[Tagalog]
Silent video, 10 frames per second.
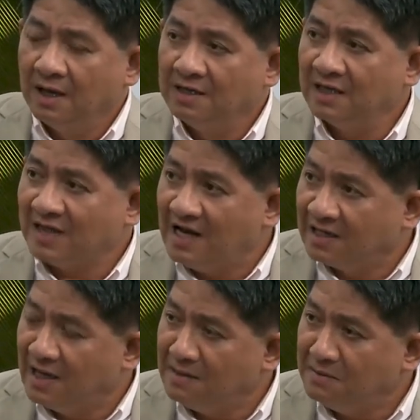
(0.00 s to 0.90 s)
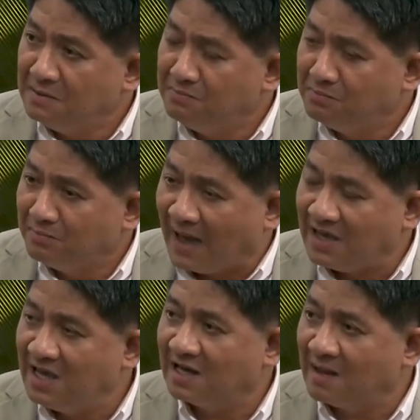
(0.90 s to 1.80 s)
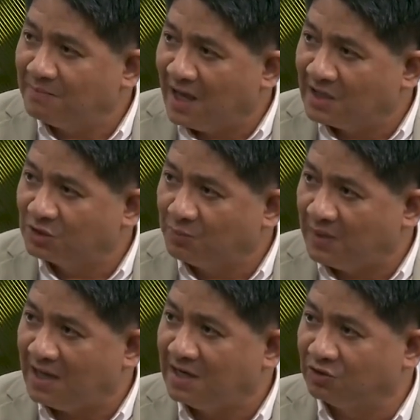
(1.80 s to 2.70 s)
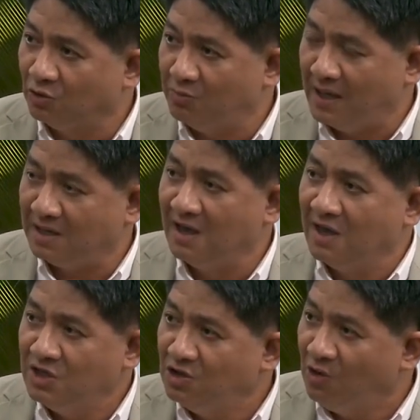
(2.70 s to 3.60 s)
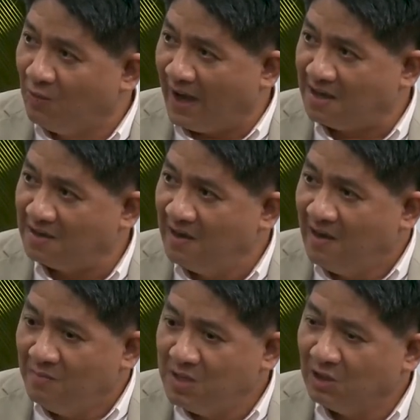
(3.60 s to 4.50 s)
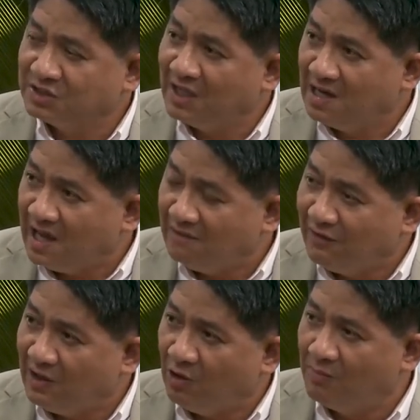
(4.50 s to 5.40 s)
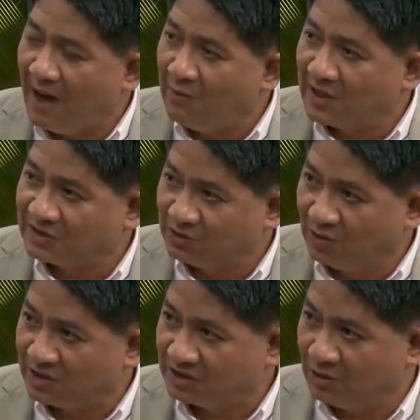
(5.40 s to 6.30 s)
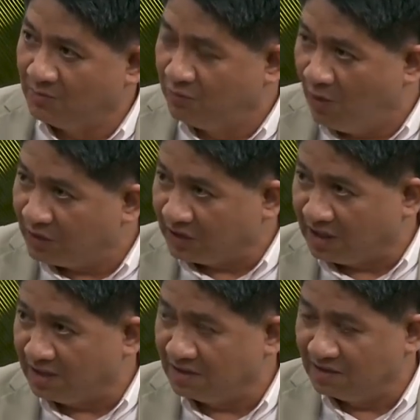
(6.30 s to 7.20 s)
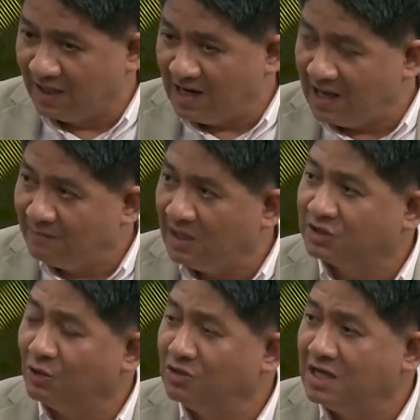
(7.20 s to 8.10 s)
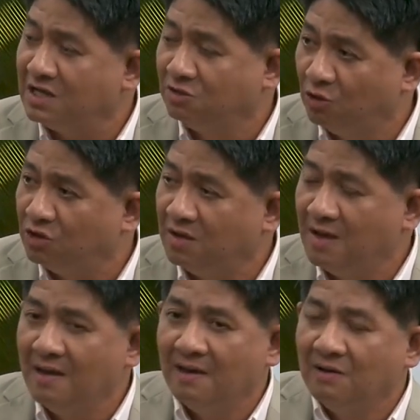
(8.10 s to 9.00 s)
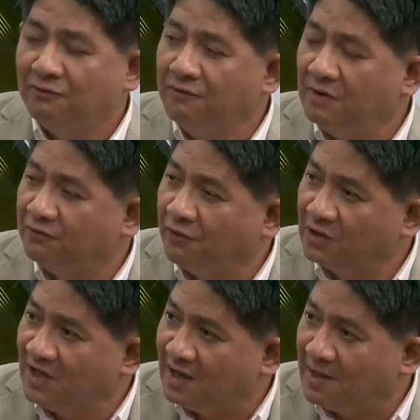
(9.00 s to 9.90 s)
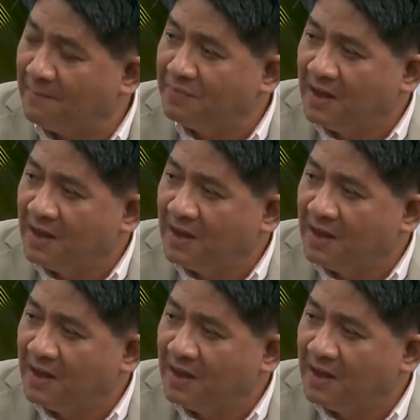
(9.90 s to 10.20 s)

na talagang mahirap na ang supply ng tubig. Mm-hmm. You know why? Because the level of our source of water, yes. the level is only good for the